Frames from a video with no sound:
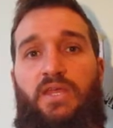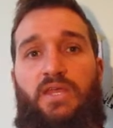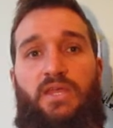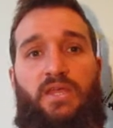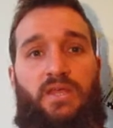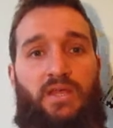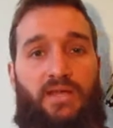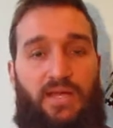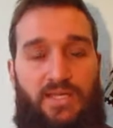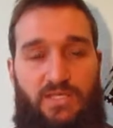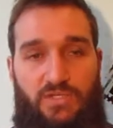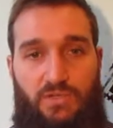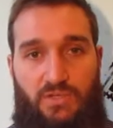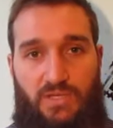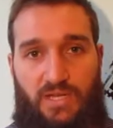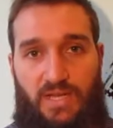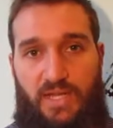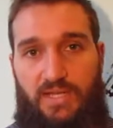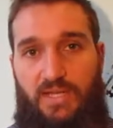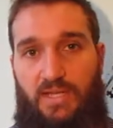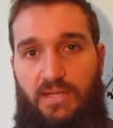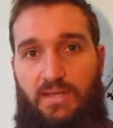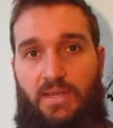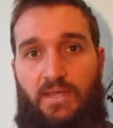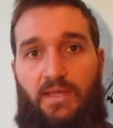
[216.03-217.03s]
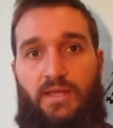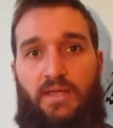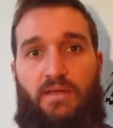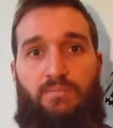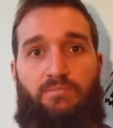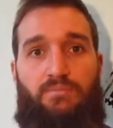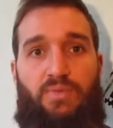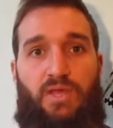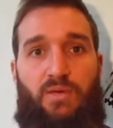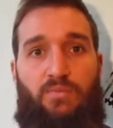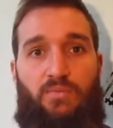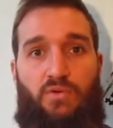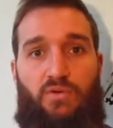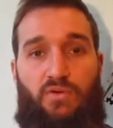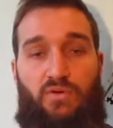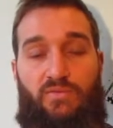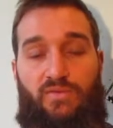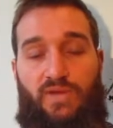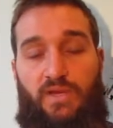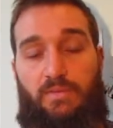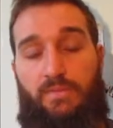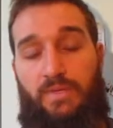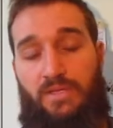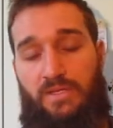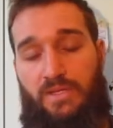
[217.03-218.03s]
il ragazzo dell'editing, abbiamo
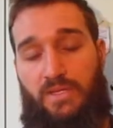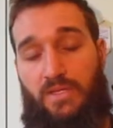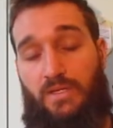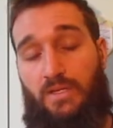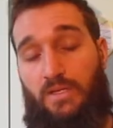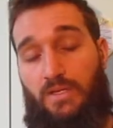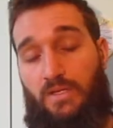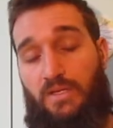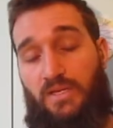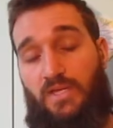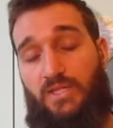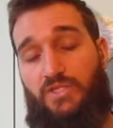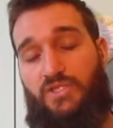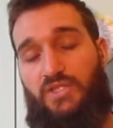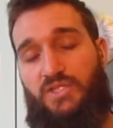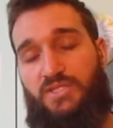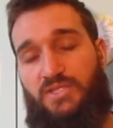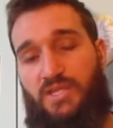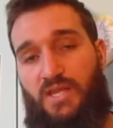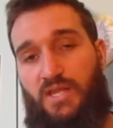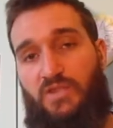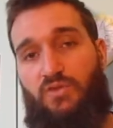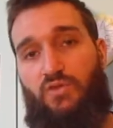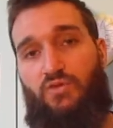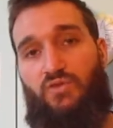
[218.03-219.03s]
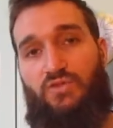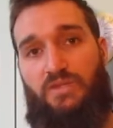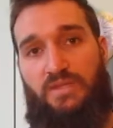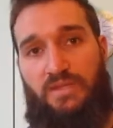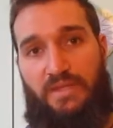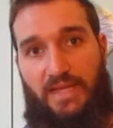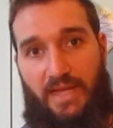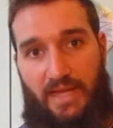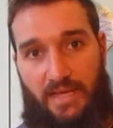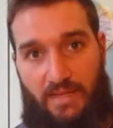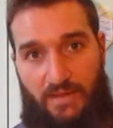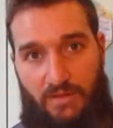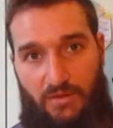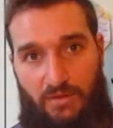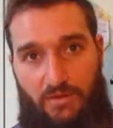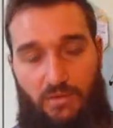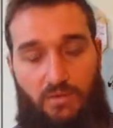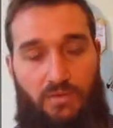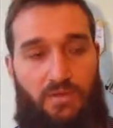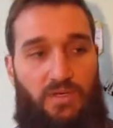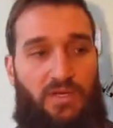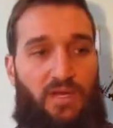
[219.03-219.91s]
veramente registrato tanto,